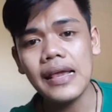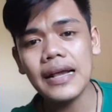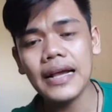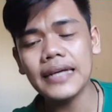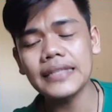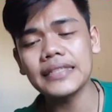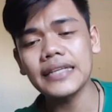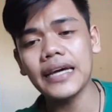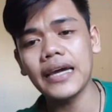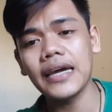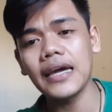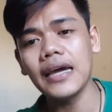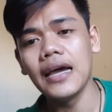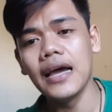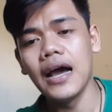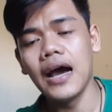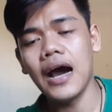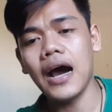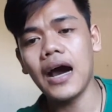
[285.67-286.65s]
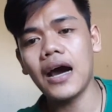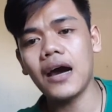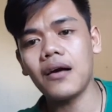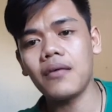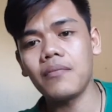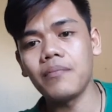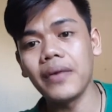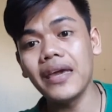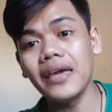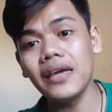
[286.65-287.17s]
kasi uh,
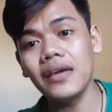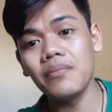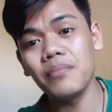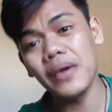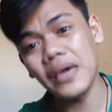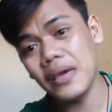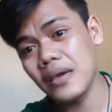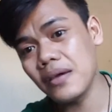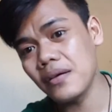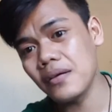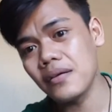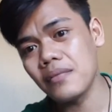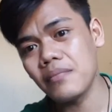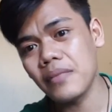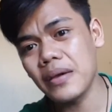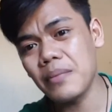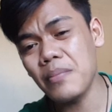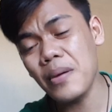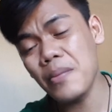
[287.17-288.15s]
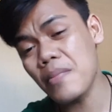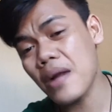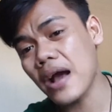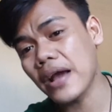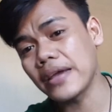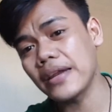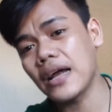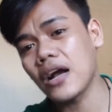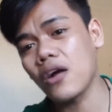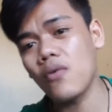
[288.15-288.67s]
may, may, may, may mga
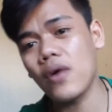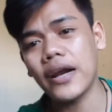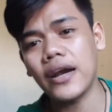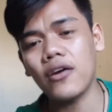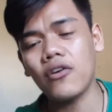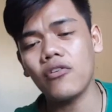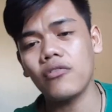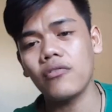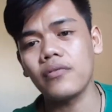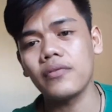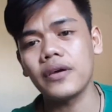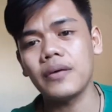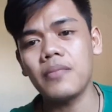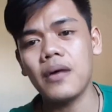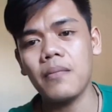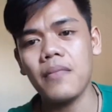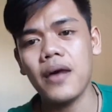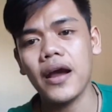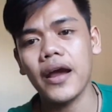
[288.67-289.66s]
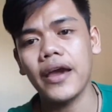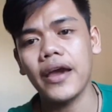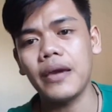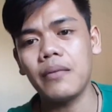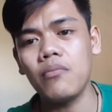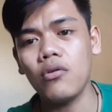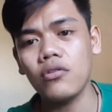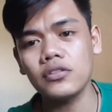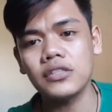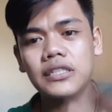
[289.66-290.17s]
ginagawa rin akong ibang bagay
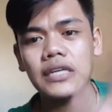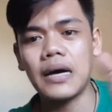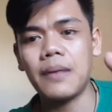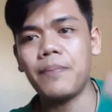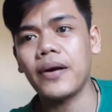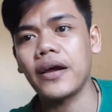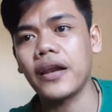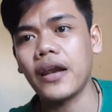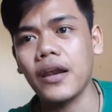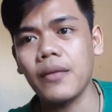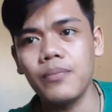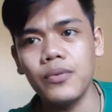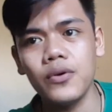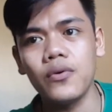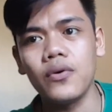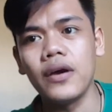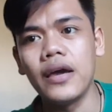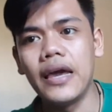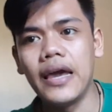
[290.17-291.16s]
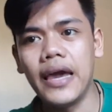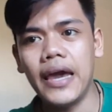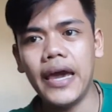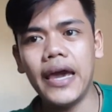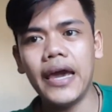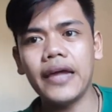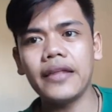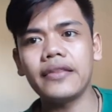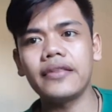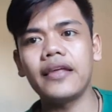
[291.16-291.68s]
bukod sa pagre-review.
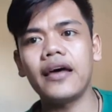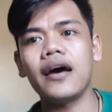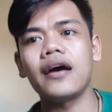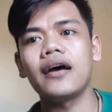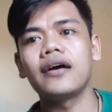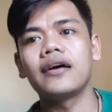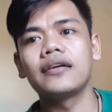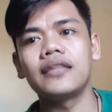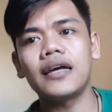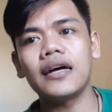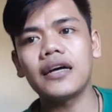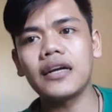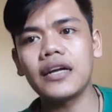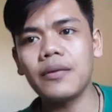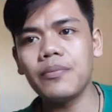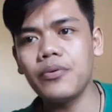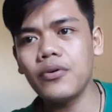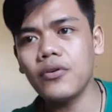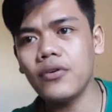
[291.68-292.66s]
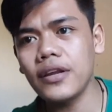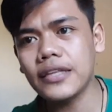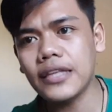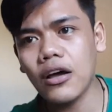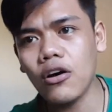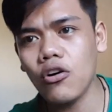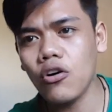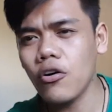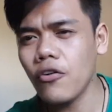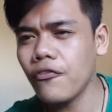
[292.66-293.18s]
And uh, nag-review ulit
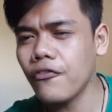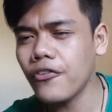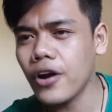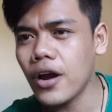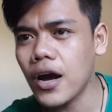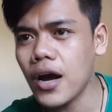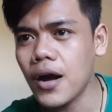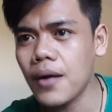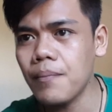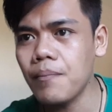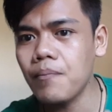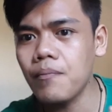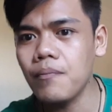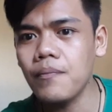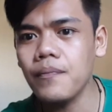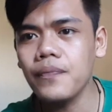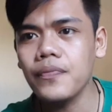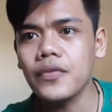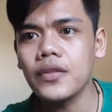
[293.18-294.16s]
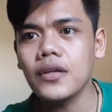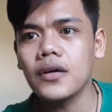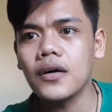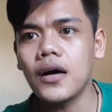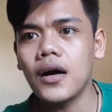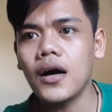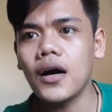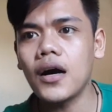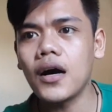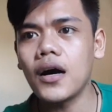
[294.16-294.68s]
ako from
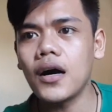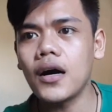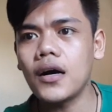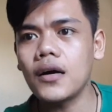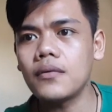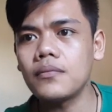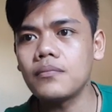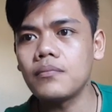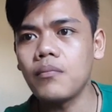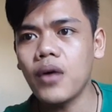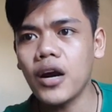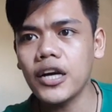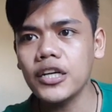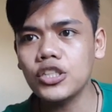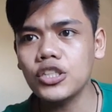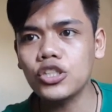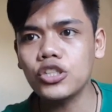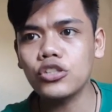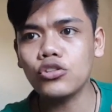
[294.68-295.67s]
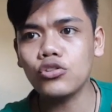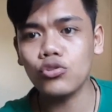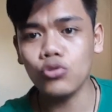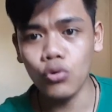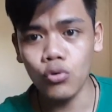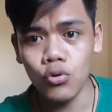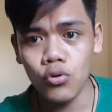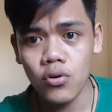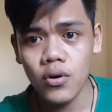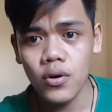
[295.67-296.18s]
uh, March
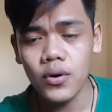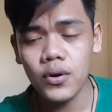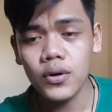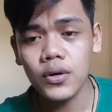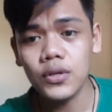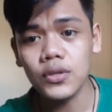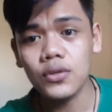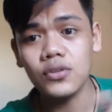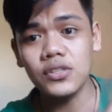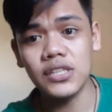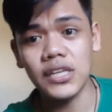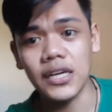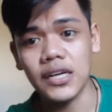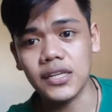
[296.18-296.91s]
2 to 6.